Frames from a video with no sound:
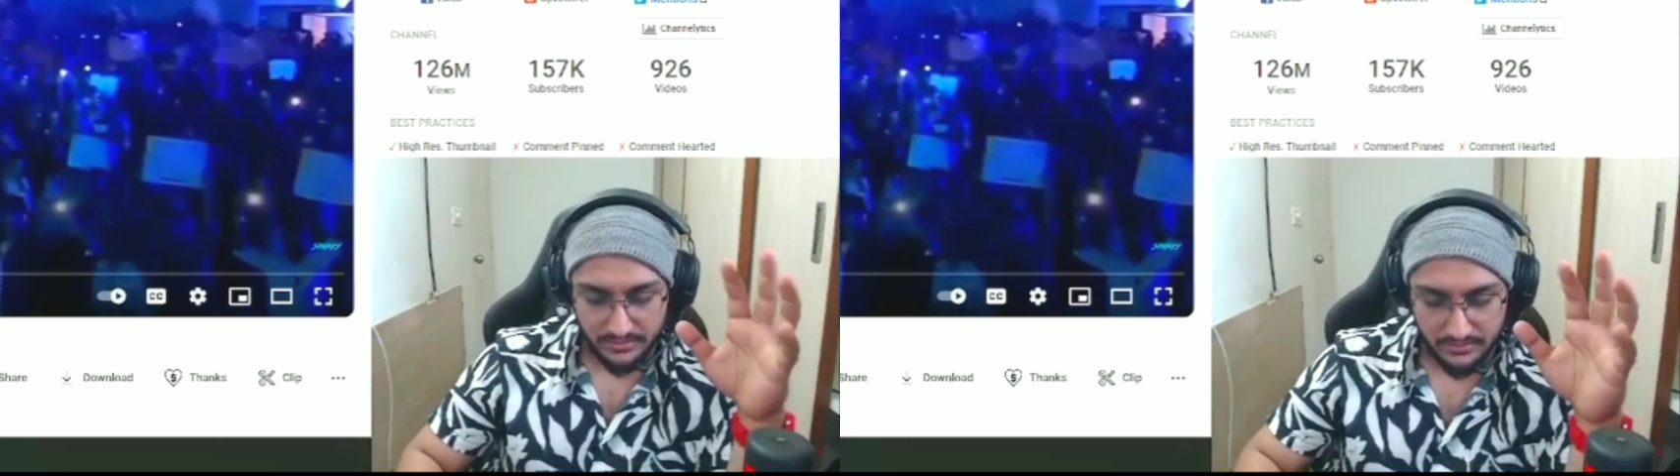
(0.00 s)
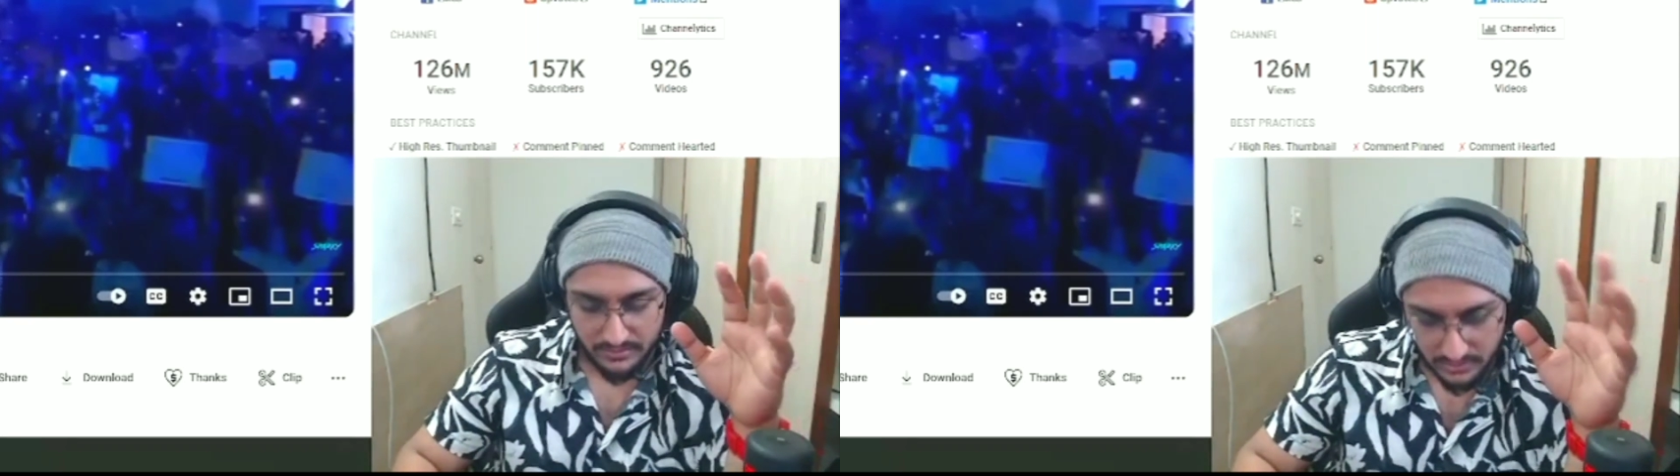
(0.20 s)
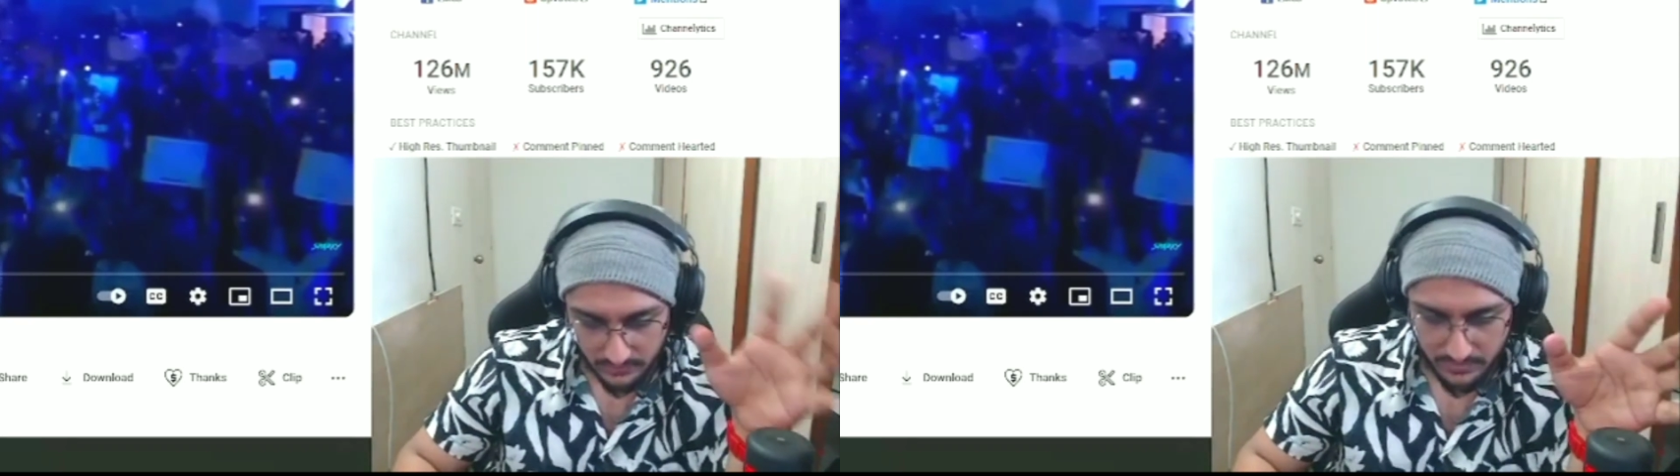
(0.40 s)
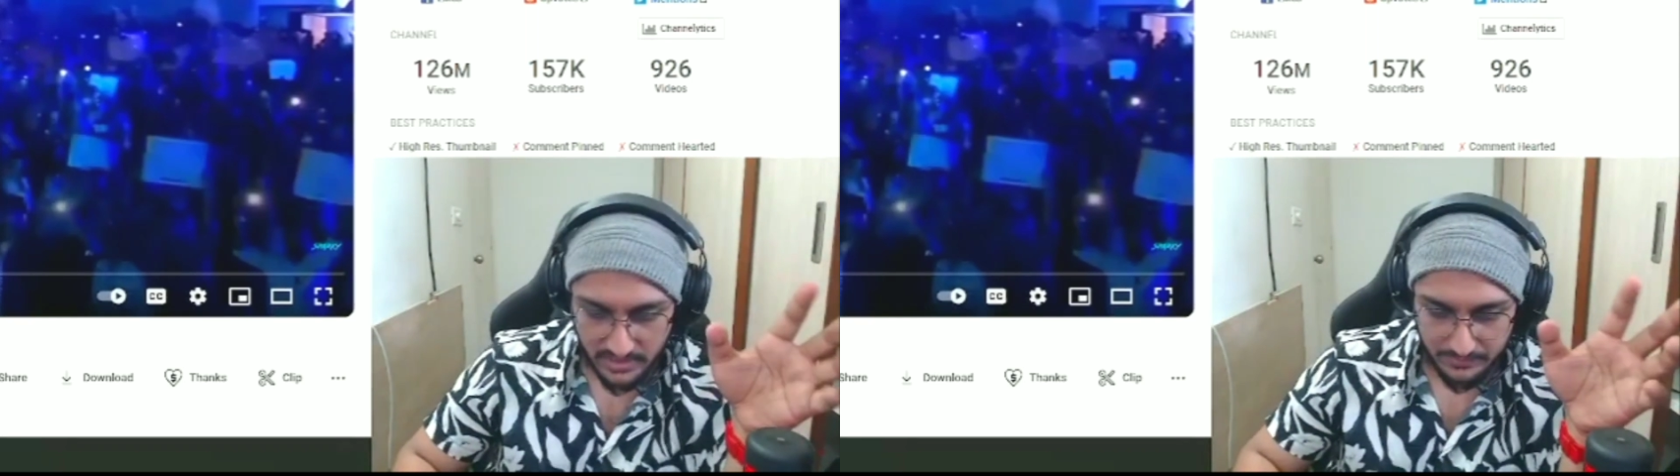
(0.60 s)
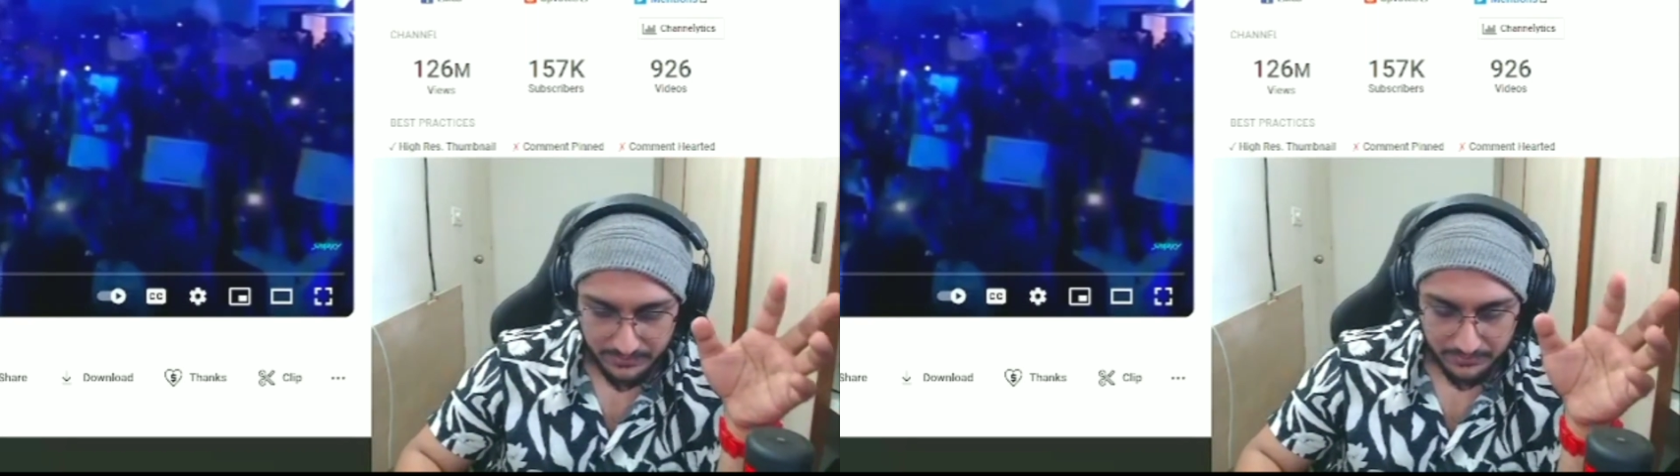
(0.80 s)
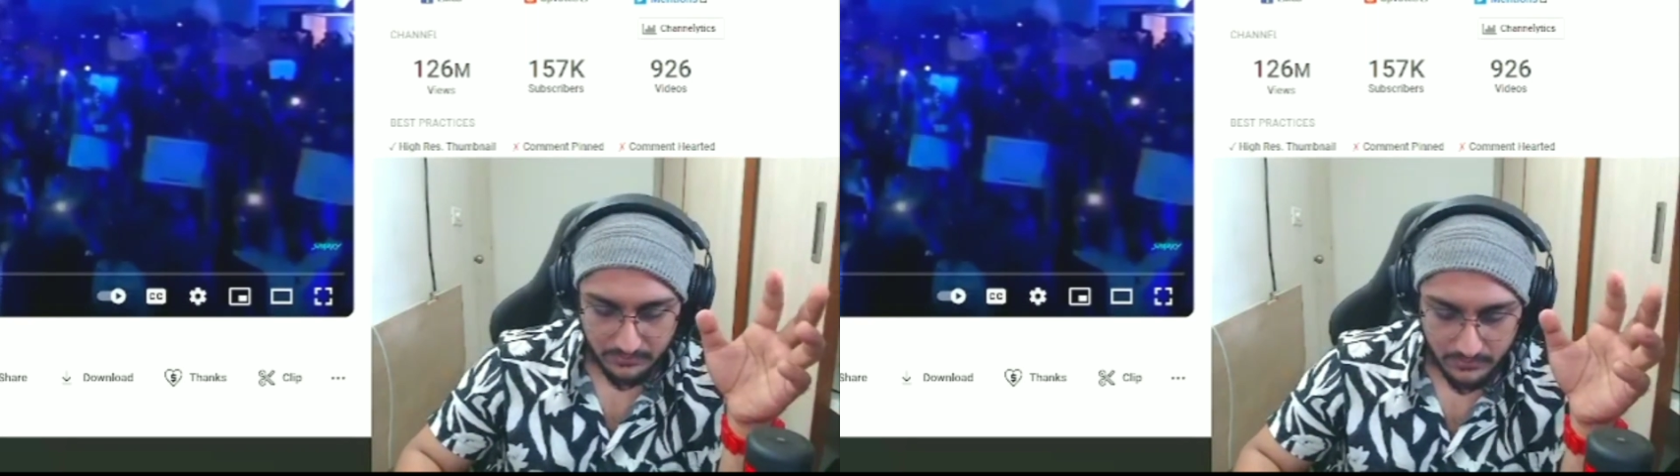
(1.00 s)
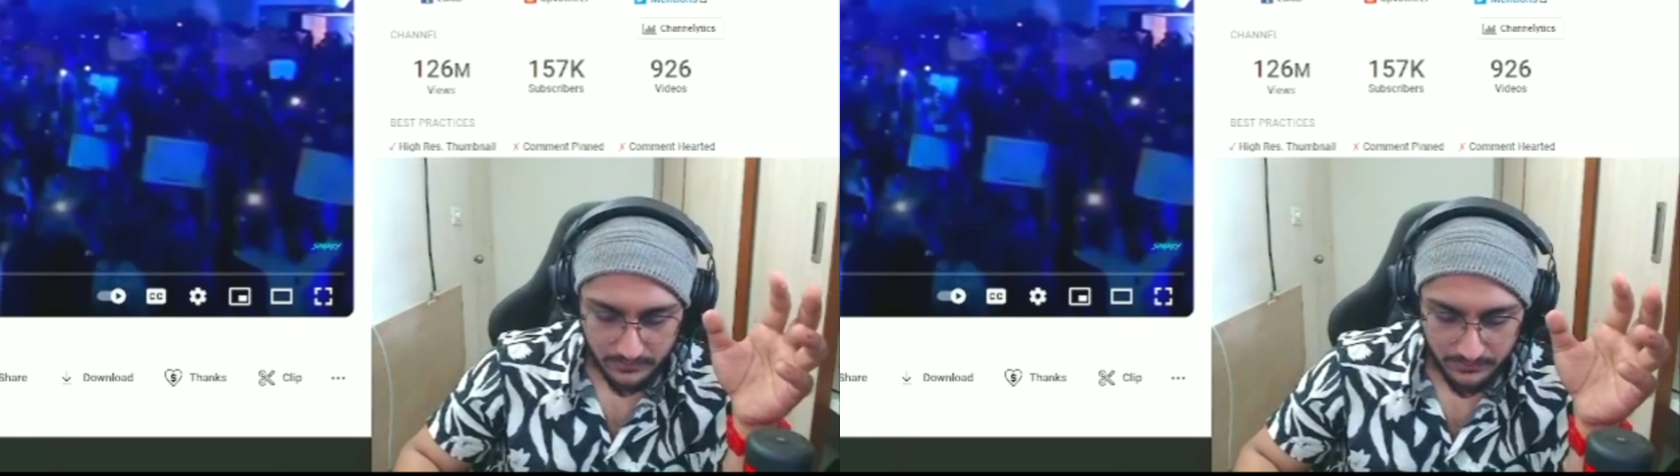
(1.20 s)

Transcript: भी हो गए थर्ड पार्टी में